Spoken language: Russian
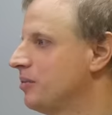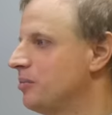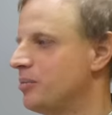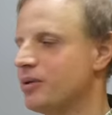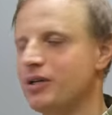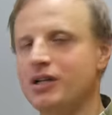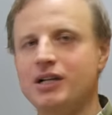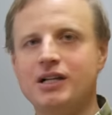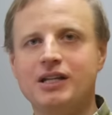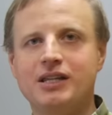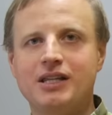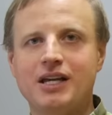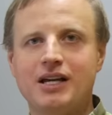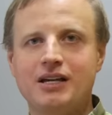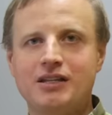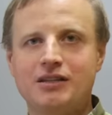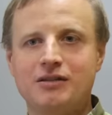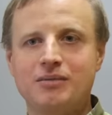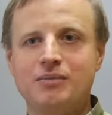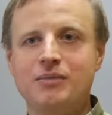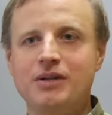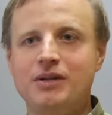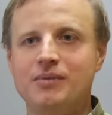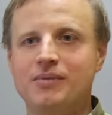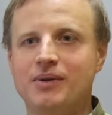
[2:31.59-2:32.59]

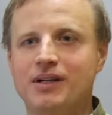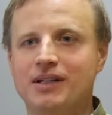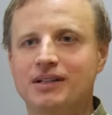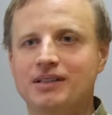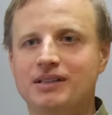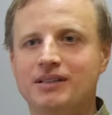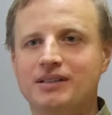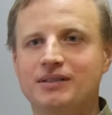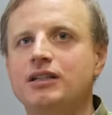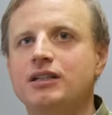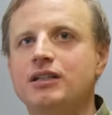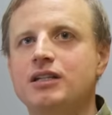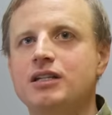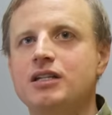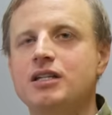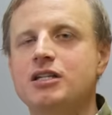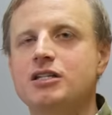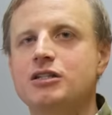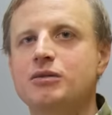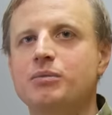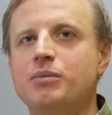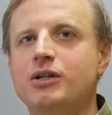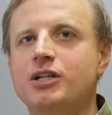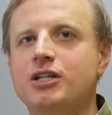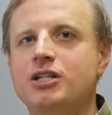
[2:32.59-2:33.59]
пролетает мимо
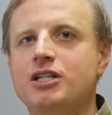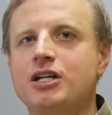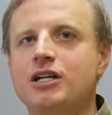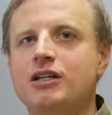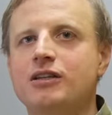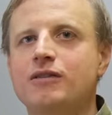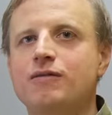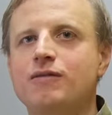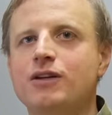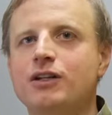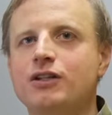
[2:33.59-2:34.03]
изображает